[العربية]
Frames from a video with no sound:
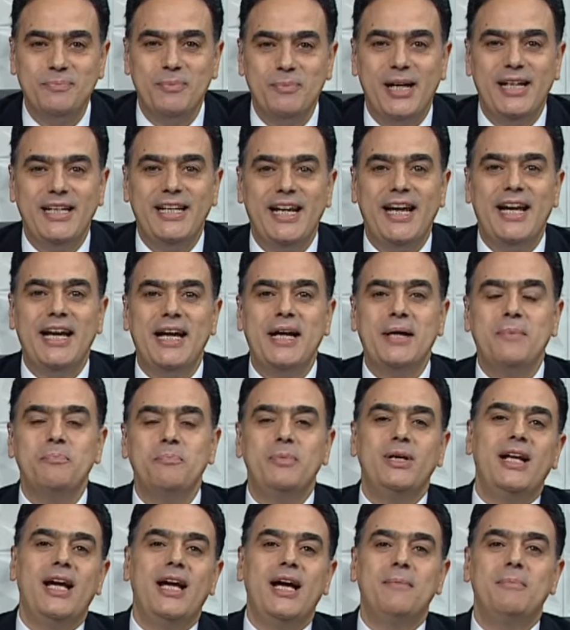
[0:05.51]
مليان
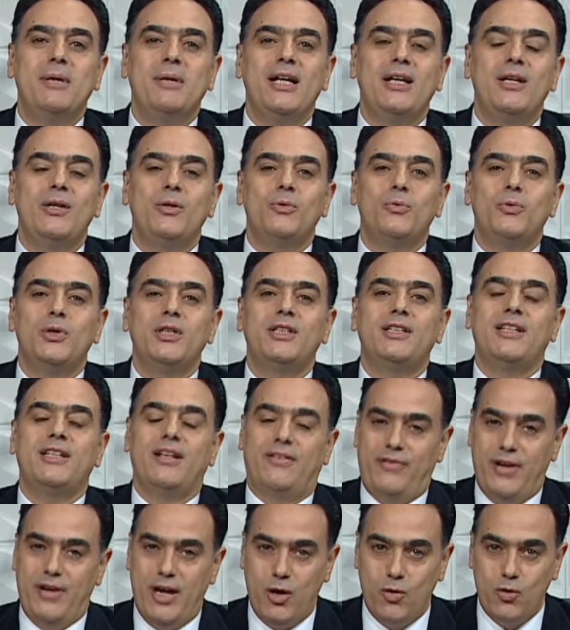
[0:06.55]
بالامل
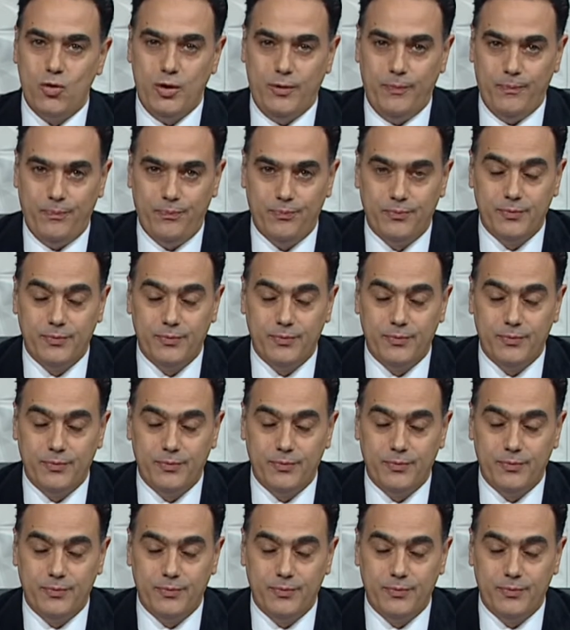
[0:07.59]
والتفاؤل